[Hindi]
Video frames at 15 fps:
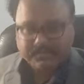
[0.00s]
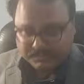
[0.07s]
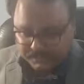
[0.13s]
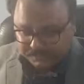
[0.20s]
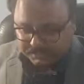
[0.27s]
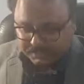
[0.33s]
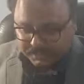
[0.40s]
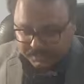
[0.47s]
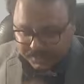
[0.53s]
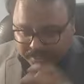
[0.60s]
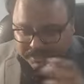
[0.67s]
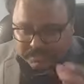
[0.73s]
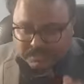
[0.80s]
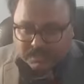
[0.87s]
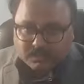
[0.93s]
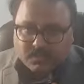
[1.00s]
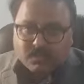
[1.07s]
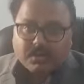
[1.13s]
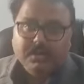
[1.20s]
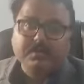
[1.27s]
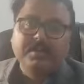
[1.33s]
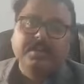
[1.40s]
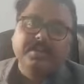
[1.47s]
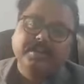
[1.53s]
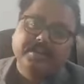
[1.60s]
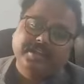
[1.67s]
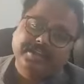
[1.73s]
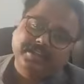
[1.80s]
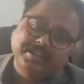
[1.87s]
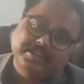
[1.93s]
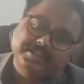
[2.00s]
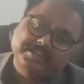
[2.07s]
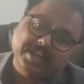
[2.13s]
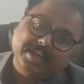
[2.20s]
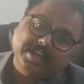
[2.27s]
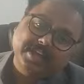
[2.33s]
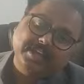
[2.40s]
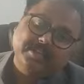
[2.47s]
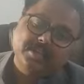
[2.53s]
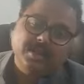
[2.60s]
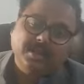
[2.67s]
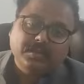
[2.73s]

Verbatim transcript: जब इस इलेक्शन को कवर करने के लिए जा रहे हैं तो